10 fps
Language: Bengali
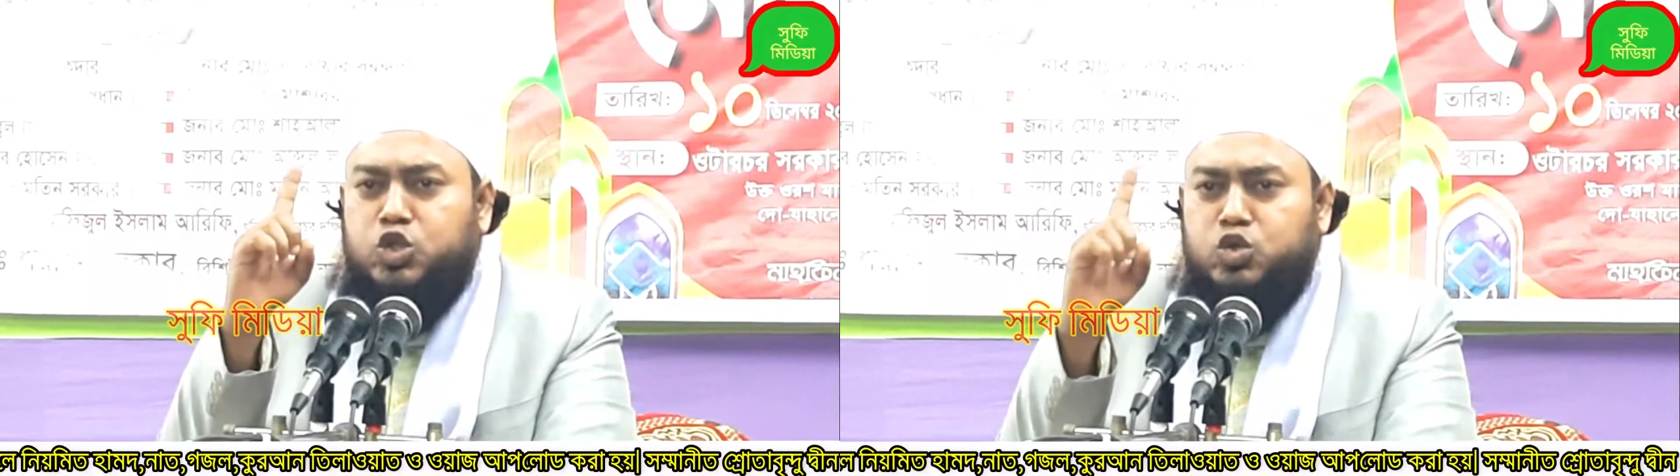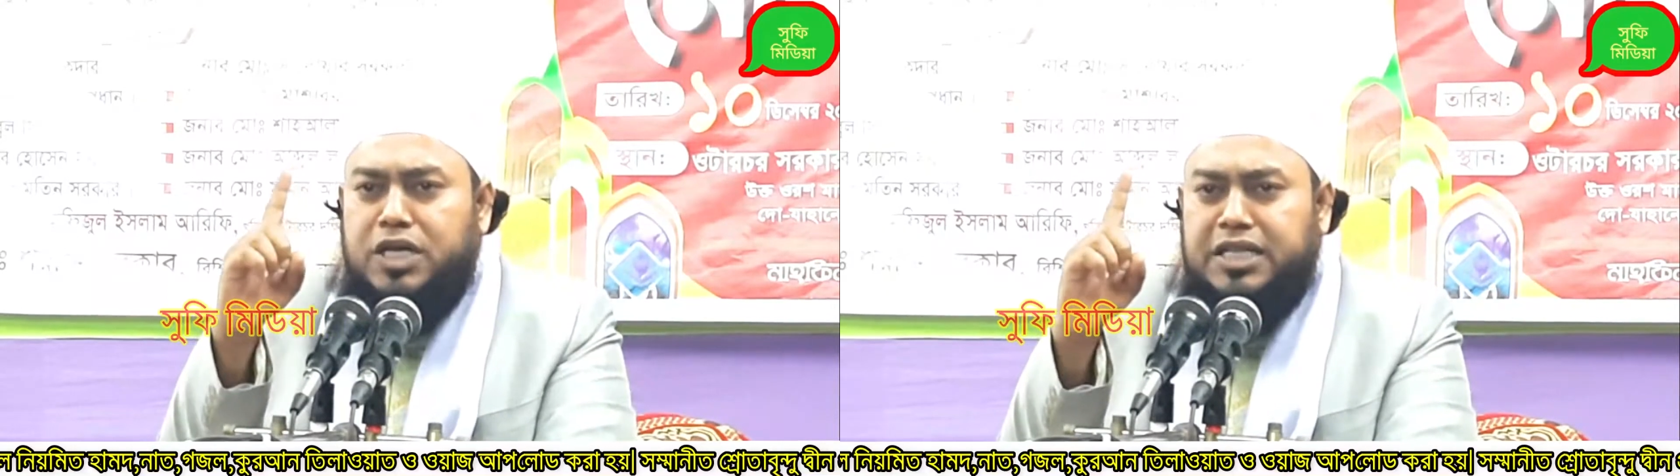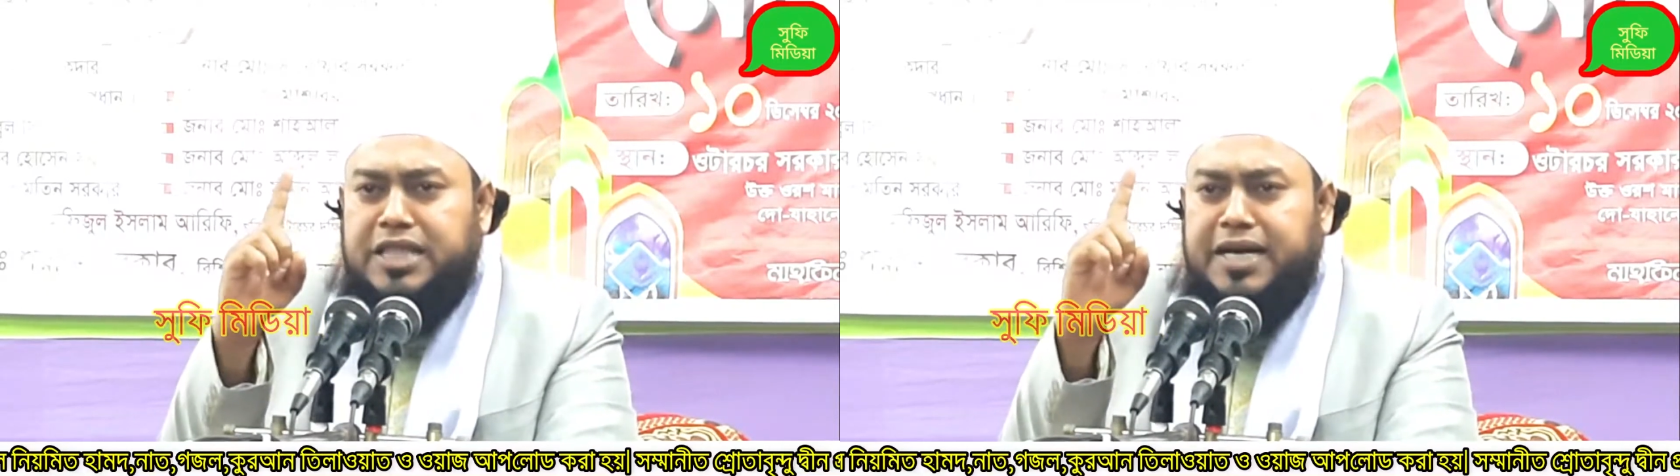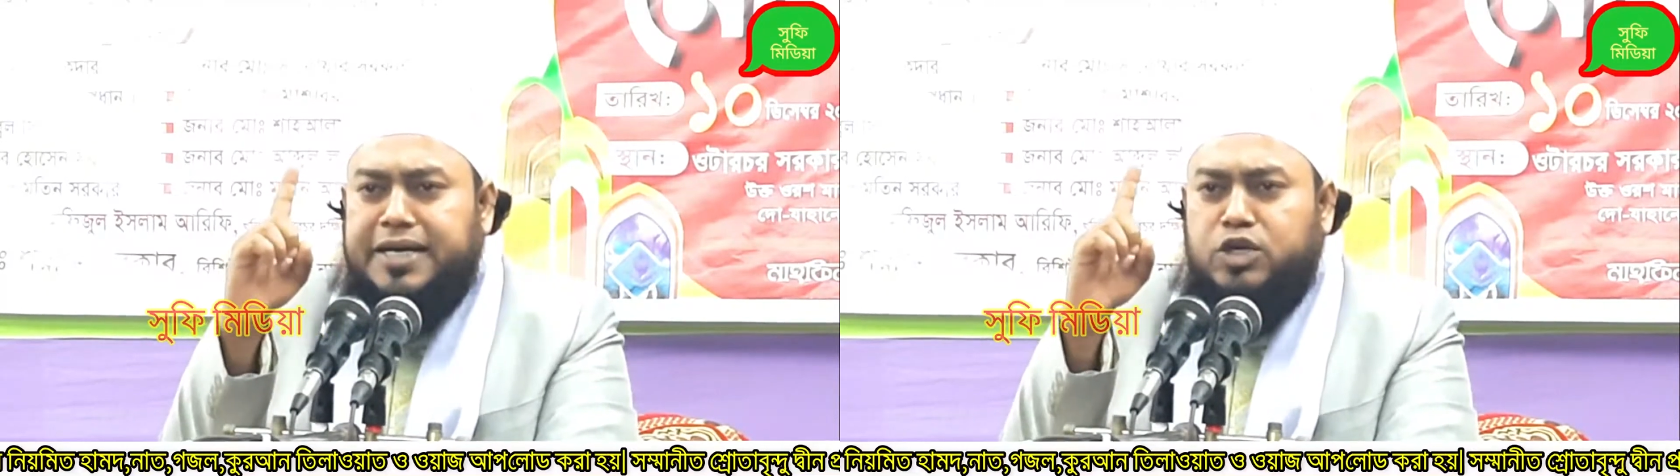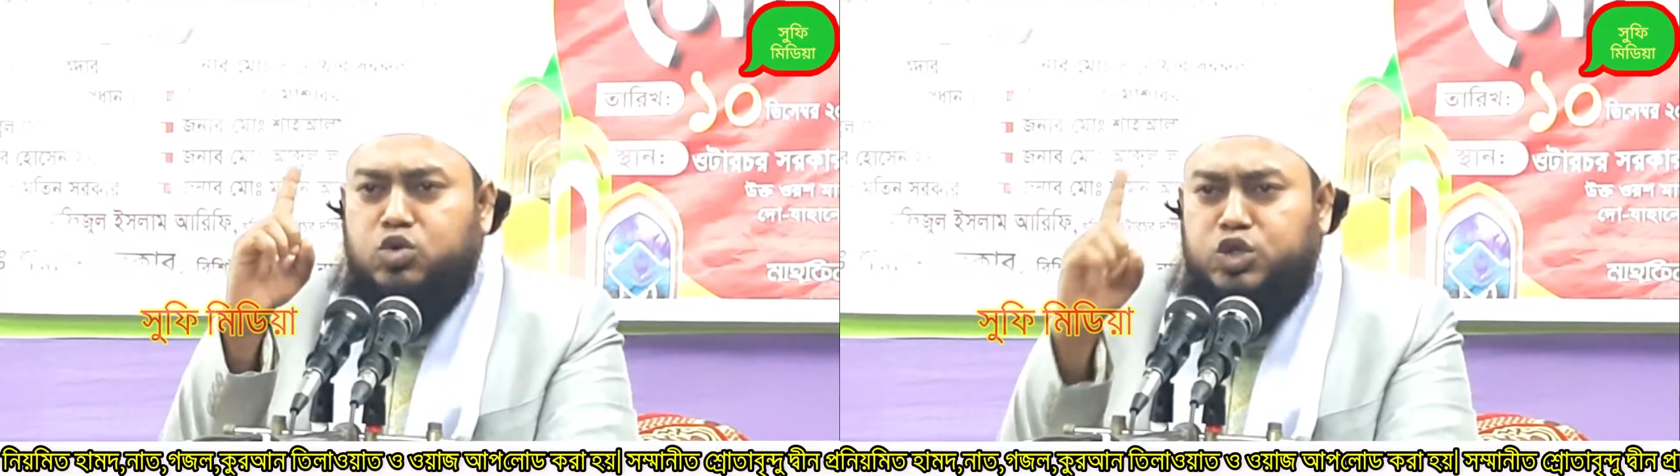সুদের
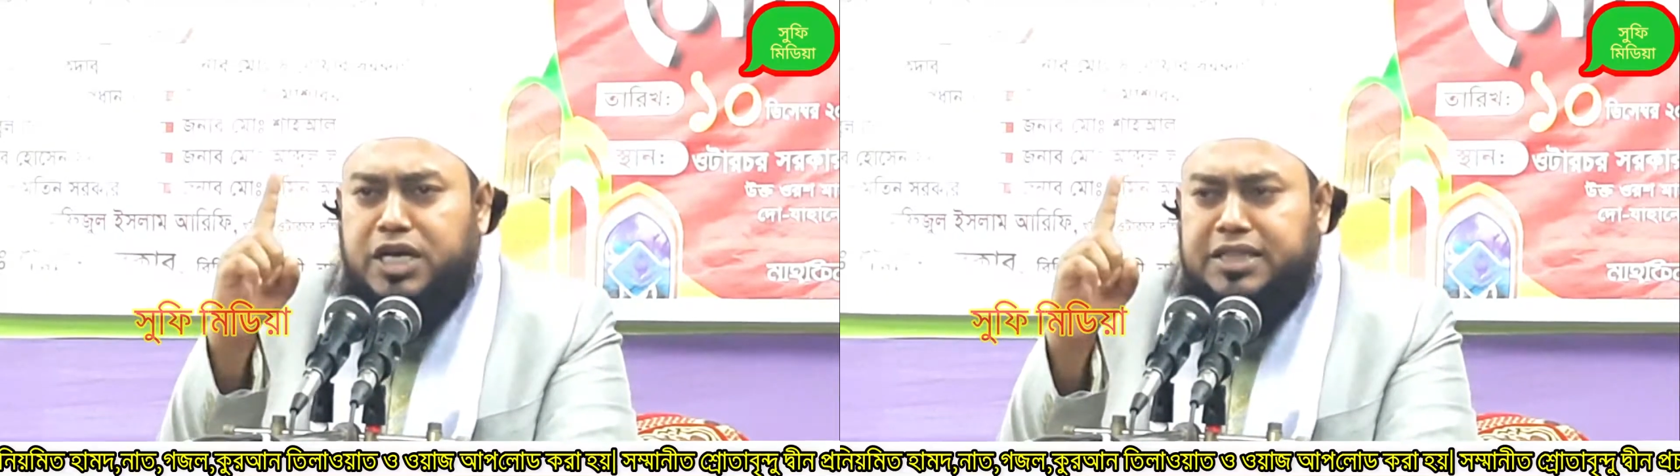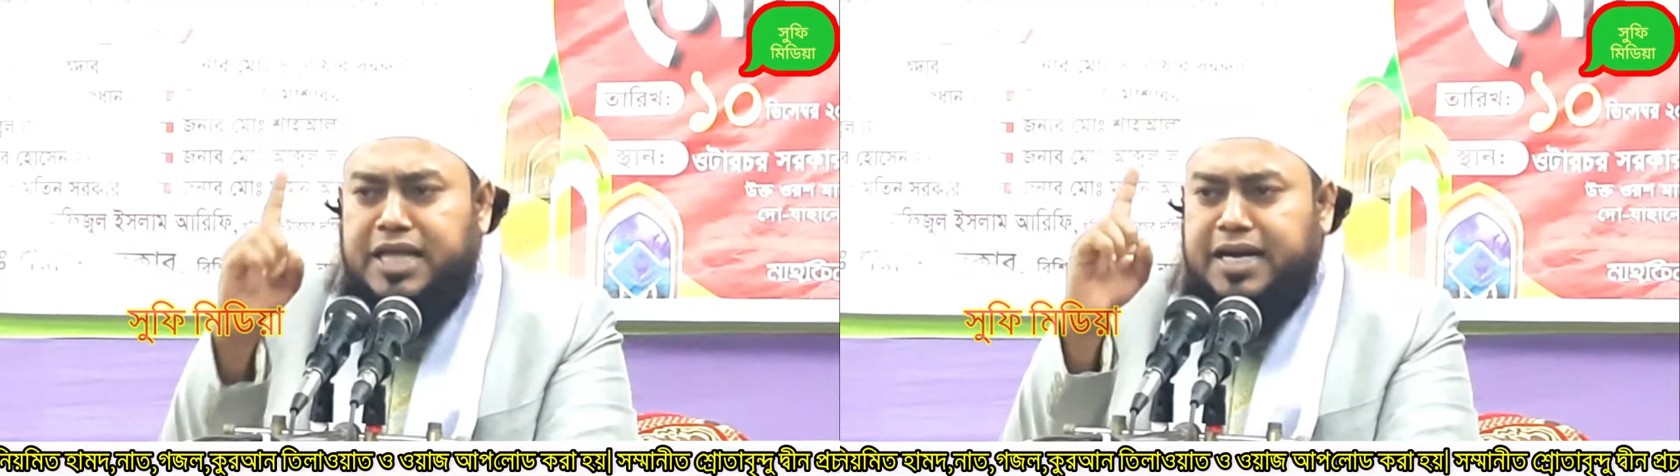থাকে ঘুষের